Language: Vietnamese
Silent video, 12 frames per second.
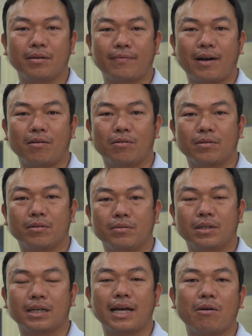vào
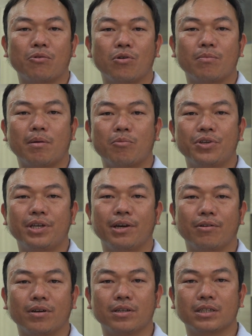những cái ao nuôi mà buổi
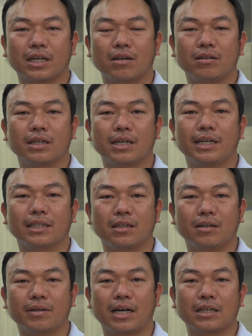chiều nó sẽ có những cái hiện
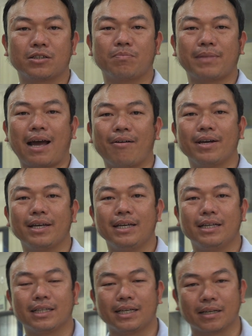tượng gần sụp tảo ấy
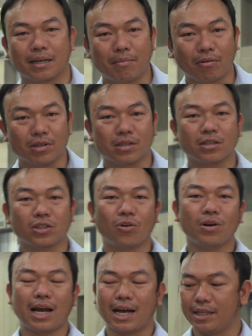thì cái màu nước nó
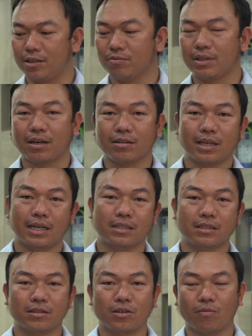tối lại thì chúng ta có thể
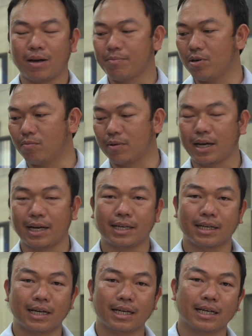sử dụng áp dụng
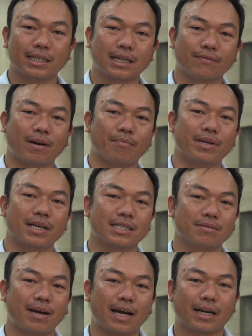cái cái cái sản phẩm
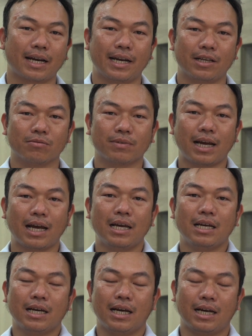niazim hạt này để chúng ta
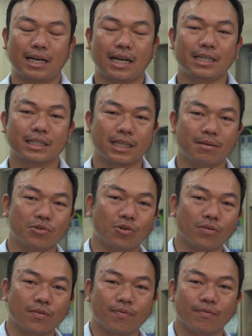à, đánh trực tiếp
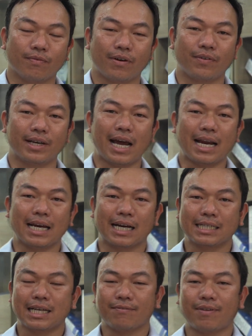xuống và vì đây là
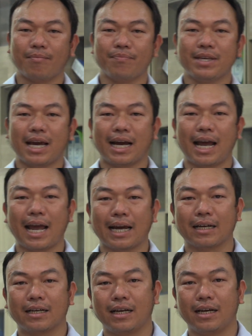cái sản phẩm dạng hạt
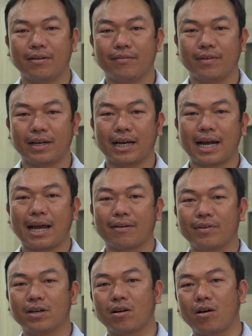à, và dạng hạt
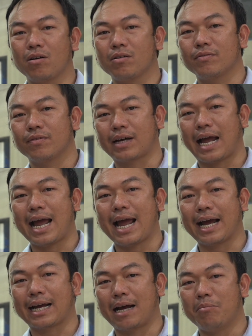nó có cả
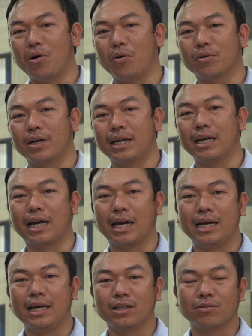hạt cả bột nên
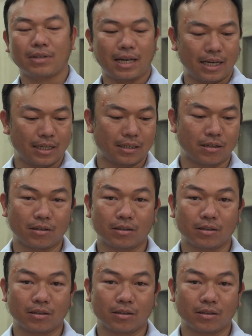là chúng ta